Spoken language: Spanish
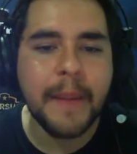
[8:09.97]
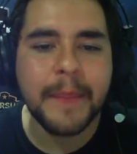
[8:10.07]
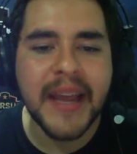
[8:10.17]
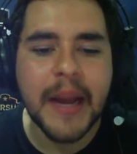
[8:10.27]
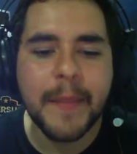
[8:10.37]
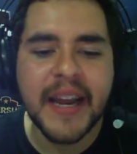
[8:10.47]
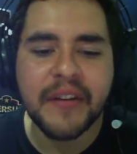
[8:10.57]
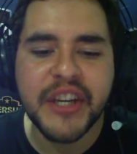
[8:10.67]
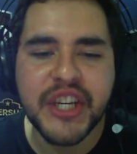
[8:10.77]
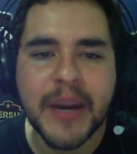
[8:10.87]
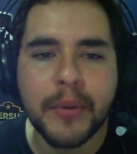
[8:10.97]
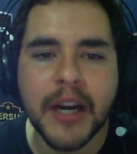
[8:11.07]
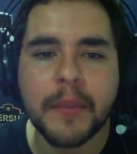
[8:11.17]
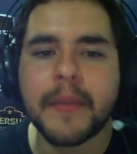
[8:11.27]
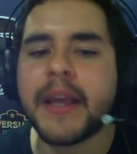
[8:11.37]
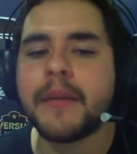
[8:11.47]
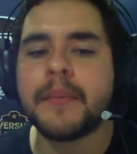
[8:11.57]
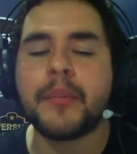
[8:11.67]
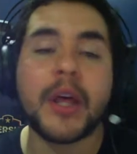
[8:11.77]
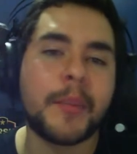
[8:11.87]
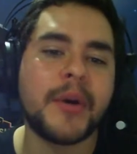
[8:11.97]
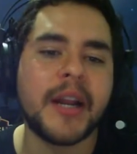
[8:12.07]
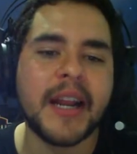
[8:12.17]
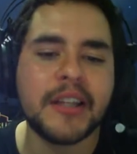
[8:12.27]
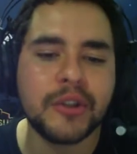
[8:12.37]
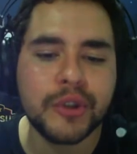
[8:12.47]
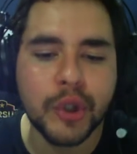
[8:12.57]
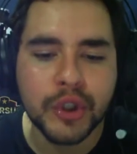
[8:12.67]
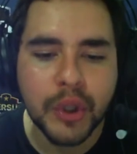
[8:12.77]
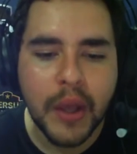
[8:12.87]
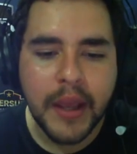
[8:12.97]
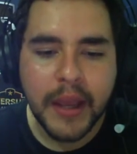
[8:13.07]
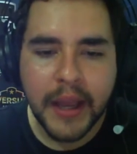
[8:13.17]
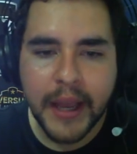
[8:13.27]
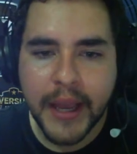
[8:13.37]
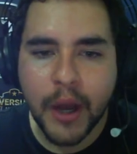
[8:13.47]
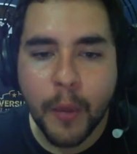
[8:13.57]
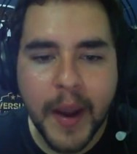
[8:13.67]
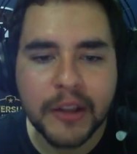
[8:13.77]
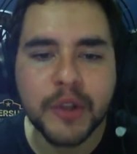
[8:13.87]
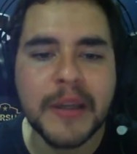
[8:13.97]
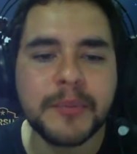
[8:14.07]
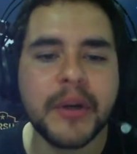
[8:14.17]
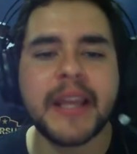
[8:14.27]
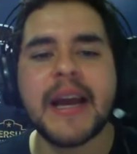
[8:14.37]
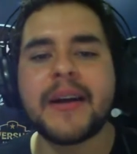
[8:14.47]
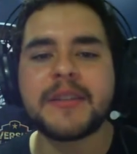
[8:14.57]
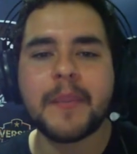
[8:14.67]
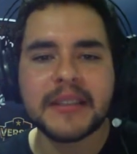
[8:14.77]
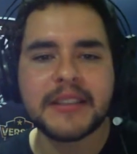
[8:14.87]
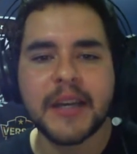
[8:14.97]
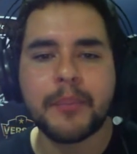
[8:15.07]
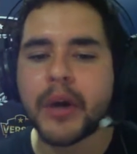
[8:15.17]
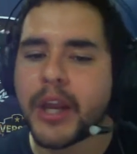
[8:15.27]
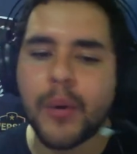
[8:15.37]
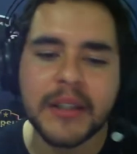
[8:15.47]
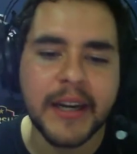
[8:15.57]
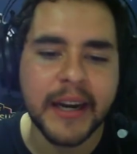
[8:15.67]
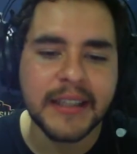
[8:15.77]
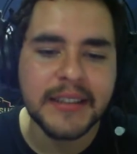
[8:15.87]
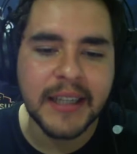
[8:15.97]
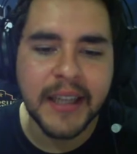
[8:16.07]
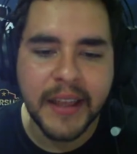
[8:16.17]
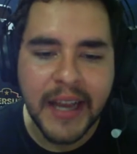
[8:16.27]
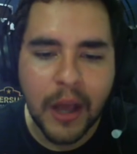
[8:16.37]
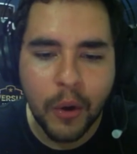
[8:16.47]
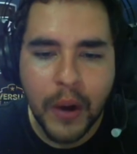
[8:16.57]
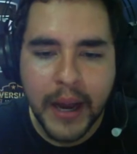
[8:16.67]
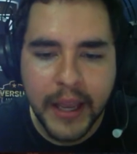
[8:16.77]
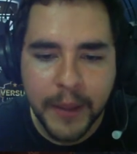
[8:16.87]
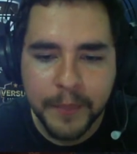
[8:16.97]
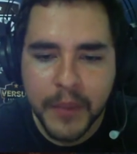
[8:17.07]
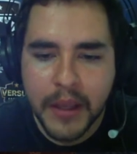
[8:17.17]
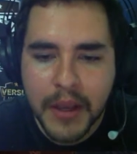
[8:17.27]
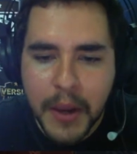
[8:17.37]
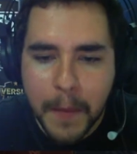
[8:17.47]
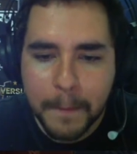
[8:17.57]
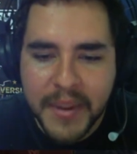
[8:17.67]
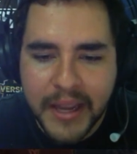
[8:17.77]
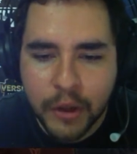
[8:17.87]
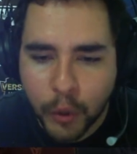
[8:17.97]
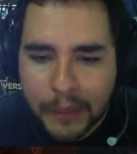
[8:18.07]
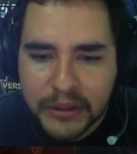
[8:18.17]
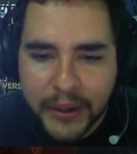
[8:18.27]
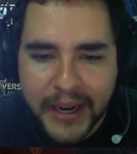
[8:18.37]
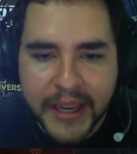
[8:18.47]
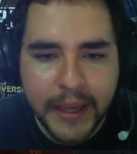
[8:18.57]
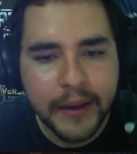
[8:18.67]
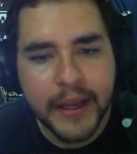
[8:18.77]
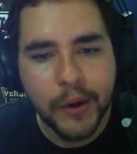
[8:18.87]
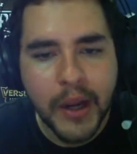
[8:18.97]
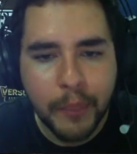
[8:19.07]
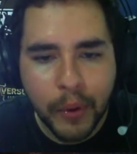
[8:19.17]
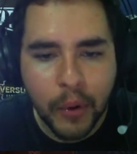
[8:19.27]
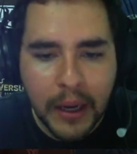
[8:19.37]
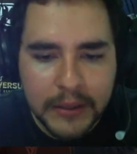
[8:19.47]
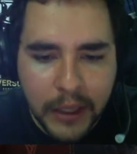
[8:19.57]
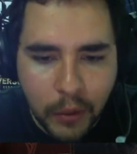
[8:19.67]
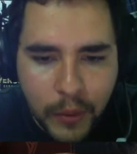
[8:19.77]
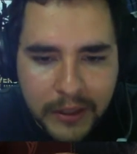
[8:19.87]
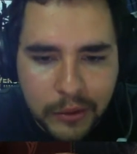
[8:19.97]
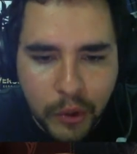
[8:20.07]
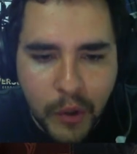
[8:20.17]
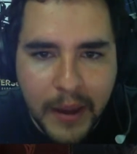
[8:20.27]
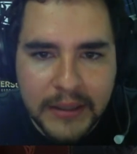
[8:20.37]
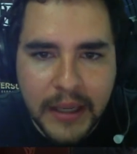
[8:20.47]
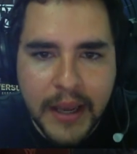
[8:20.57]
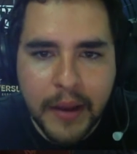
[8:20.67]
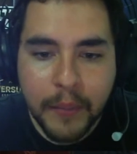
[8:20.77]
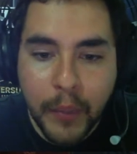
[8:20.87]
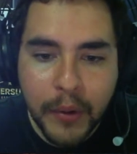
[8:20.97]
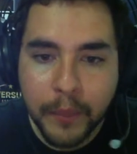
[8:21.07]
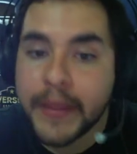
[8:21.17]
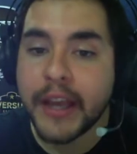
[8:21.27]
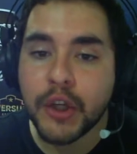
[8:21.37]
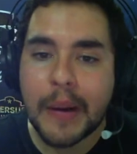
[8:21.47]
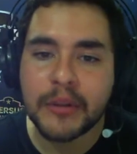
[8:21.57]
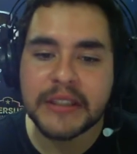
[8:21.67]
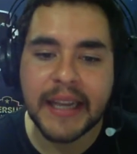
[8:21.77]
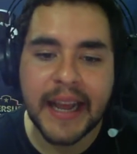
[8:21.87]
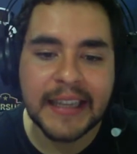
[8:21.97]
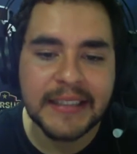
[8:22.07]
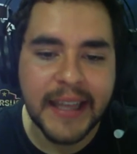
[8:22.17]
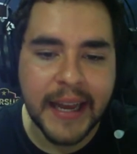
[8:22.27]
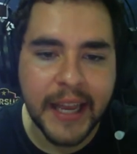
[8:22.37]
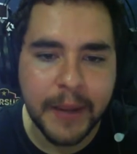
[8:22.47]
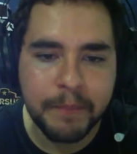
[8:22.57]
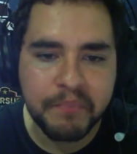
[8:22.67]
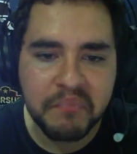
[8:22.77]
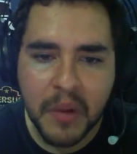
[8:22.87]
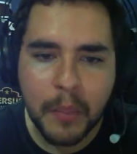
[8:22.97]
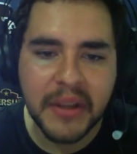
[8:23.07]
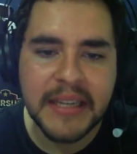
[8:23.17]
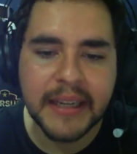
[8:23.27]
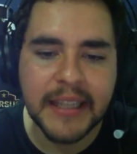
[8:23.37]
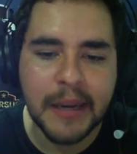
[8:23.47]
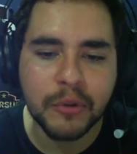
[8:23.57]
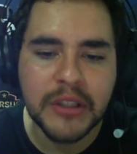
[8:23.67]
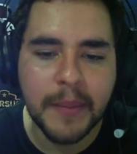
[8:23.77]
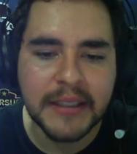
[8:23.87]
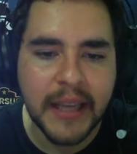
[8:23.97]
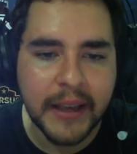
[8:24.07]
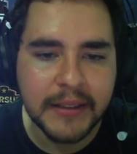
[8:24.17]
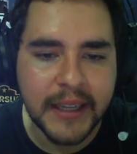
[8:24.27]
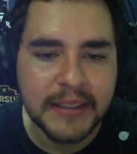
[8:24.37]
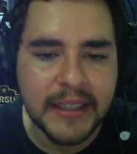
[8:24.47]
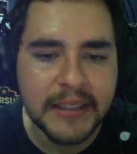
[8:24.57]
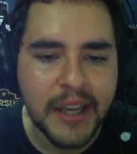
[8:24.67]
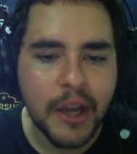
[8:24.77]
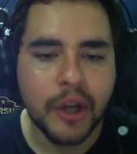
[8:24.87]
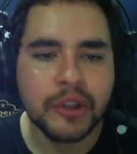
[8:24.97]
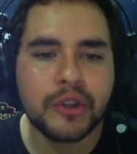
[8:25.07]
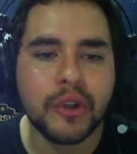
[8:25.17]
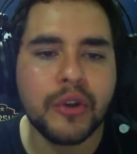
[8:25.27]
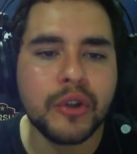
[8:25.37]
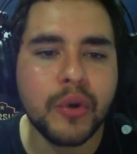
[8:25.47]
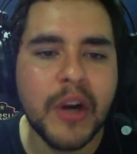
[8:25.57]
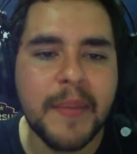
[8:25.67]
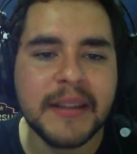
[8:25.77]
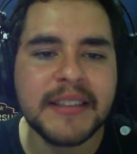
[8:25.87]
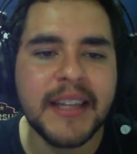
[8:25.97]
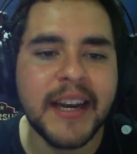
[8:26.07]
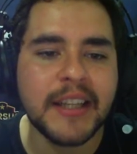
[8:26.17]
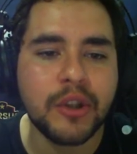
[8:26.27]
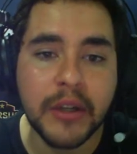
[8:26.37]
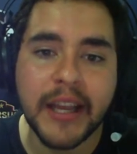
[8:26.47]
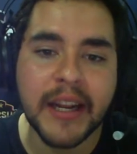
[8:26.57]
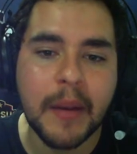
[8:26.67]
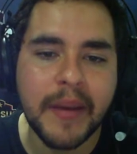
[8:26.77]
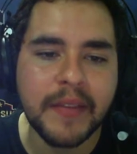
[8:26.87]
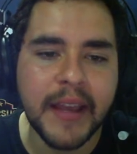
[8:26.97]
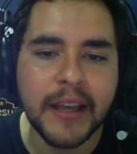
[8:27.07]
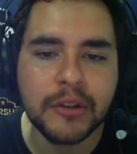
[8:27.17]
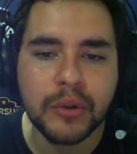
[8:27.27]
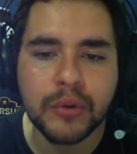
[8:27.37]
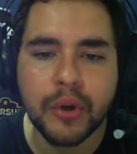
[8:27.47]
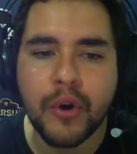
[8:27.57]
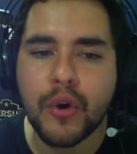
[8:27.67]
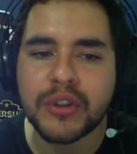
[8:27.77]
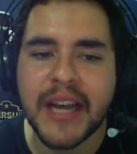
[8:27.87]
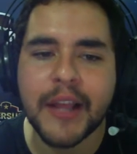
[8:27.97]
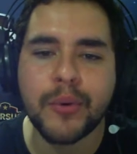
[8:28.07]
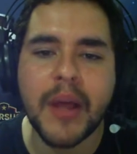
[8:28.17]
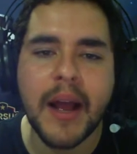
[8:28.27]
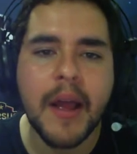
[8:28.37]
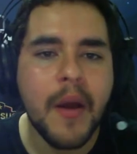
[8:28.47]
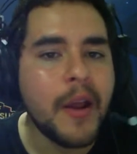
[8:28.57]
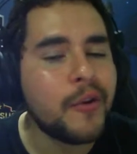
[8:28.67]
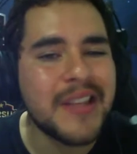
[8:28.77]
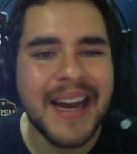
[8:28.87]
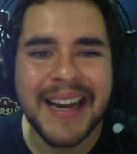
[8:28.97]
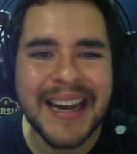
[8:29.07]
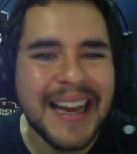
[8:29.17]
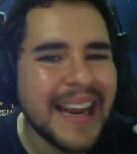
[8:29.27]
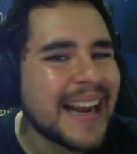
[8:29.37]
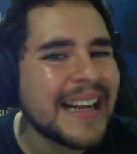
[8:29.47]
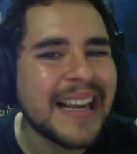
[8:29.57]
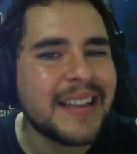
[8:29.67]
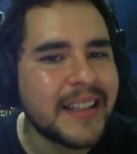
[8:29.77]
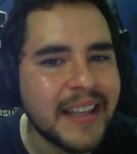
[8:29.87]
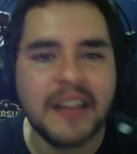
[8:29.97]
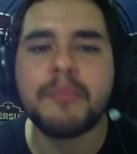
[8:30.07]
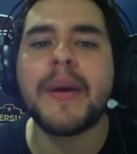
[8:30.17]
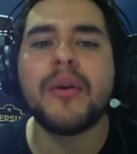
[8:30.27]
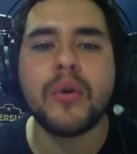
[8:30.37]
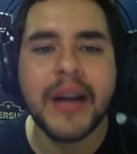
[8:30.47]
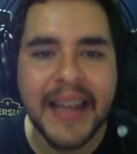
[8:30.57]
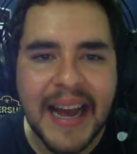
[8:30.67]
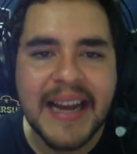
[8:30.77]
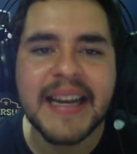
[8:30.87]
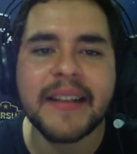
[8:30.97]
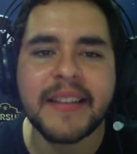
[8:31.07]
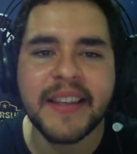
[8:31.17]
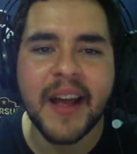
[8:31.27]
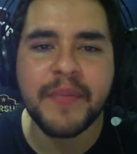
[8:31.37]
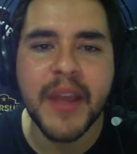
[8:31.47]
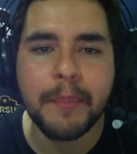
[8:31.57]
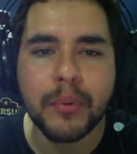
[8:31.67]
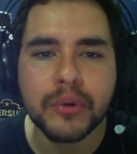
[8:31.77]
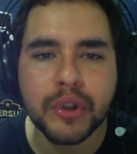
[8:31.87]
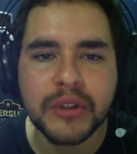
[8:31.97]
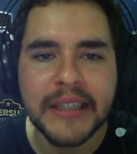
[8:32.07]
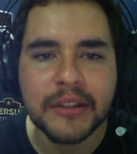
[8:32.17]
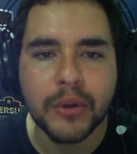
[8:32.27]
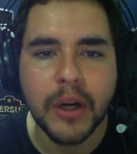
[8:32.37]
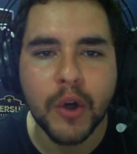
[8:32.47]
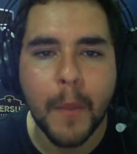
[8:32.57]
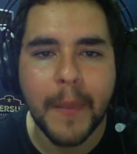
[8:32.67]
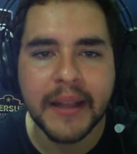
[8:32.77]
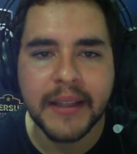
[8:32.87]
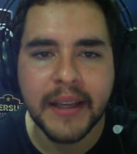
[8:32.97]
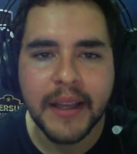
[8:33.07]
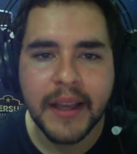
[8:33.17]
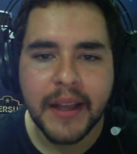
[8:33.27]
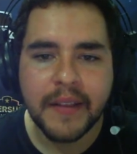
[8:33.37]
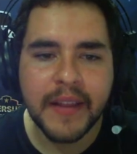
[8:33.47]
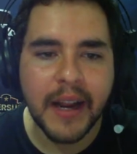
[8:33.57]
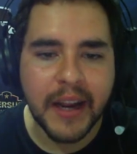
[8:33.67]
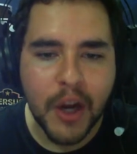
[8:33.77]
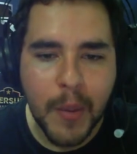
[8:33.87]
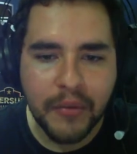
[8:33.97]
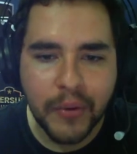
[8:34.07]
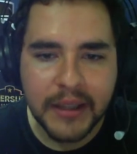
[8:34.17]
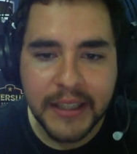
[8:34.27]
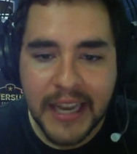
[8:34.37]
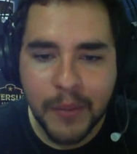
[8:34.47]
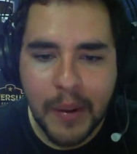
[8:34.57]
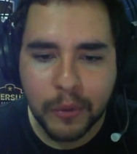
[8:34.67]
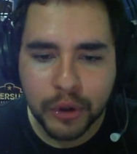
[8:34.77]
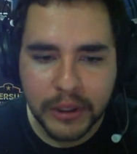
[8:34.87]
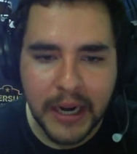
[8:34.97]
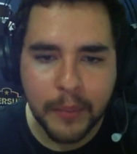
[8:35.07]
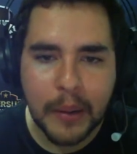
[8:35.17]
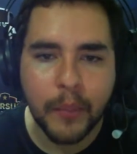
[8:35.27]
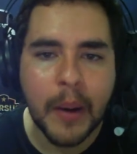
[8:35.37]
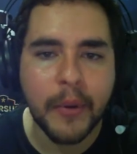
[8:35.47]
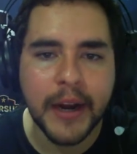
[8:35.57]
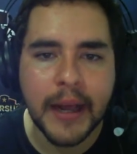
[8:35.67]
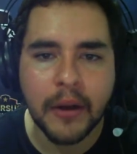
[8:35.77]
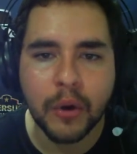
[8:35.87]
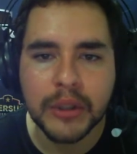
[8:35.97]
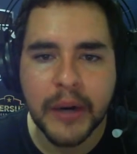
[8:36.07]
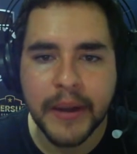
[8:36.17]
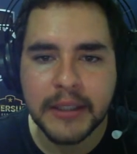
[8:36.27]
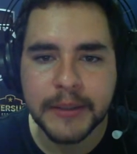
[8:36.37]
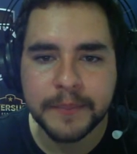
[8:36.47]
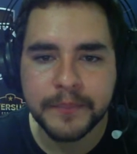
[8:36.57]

mega maravilla poner, eh, poder poner esos dos eh, objetos más porque ya vas más tiempo que no va a tener que estar dedicado aquí. Viendo, vamos a ver aquí, creo que puedo hacer un estudio más. Bueno, de hecho vamos a hacer este de aquí, pues ya que tenemos demasiadas de estas, son dos horas más de aceleración y realmente esto nos ayuda, nos da gran cantidad, pero gran cantidad de puntos dentro del combate del reino más fuerte. Ya les voy a mostrar, voy a poner a, otra vez.